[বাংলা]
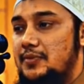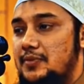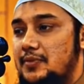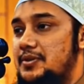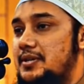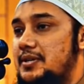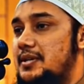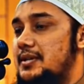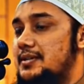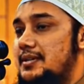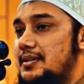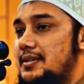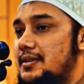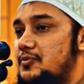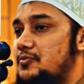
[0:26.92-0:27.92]
ওরা শিখিয়েছে
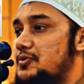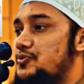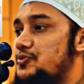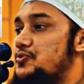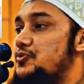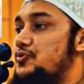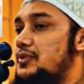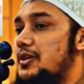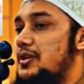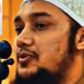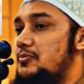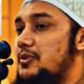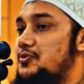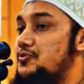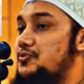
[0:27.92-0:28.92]
এদেরকে তুমি সুন্দর না
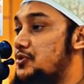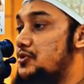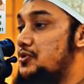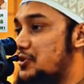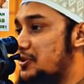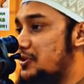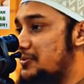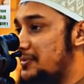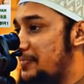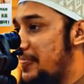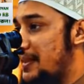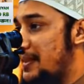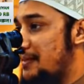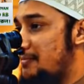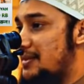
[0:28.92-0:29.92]
তোমাকে সুন্দর হতে হবে
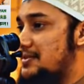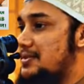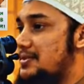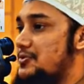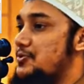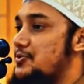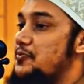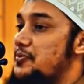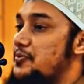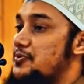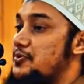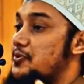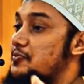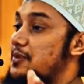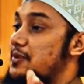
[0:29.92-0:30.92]
ব্যাস স্নো
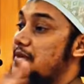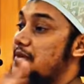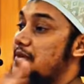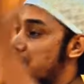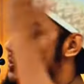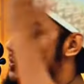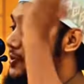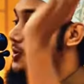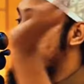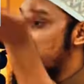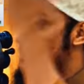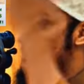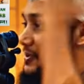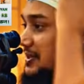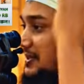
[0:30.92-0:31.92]
স্নো পাউডার শুরু হলো
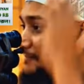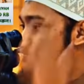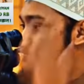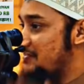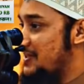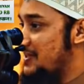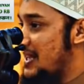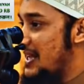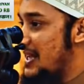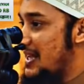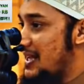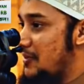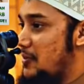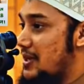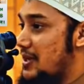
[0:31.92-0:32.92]
তারপর থেকে
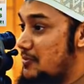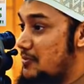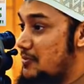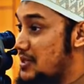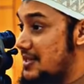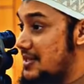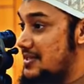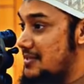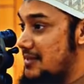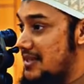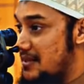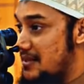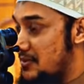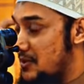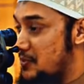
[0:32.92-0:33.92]
ওকে আগে বুঝাইছে
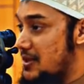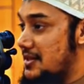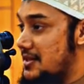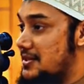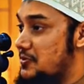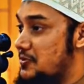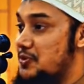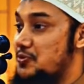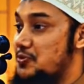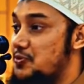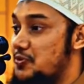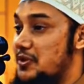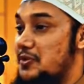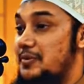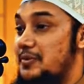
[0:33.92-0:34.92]
মাথার মধ্যে ঢুকাইছে তুমি
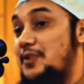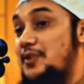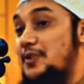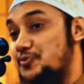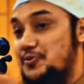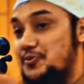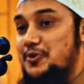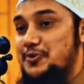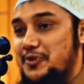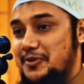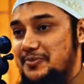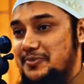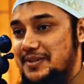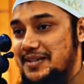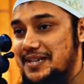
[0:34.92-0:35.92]
সুন্দর না তোমাকে আরো সুন্দর হইতে
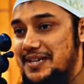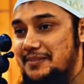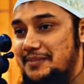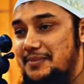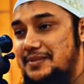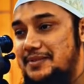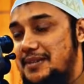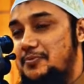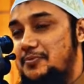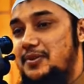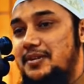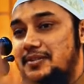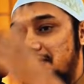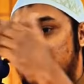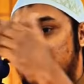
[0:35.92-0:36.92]
হবে ব্যাস
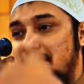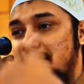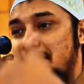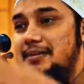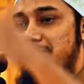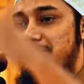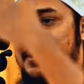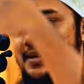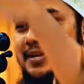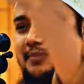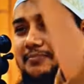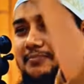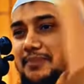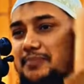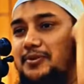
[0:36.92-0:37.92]
তারপরে যে এই ক্রিম সেই
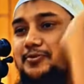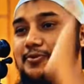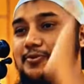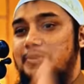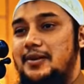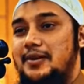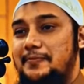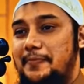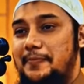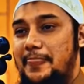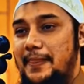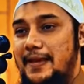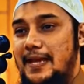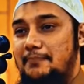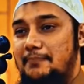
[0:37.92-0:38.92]
ক্রিম ব্যবসা শুরু হয়ে গেল
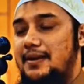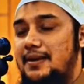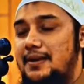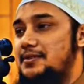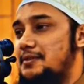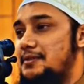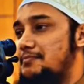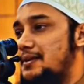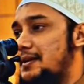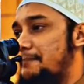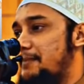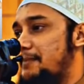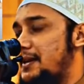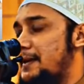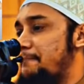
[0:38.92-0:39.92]
এই পারলা সেই পারলা
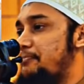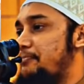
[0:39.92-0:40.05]
মানে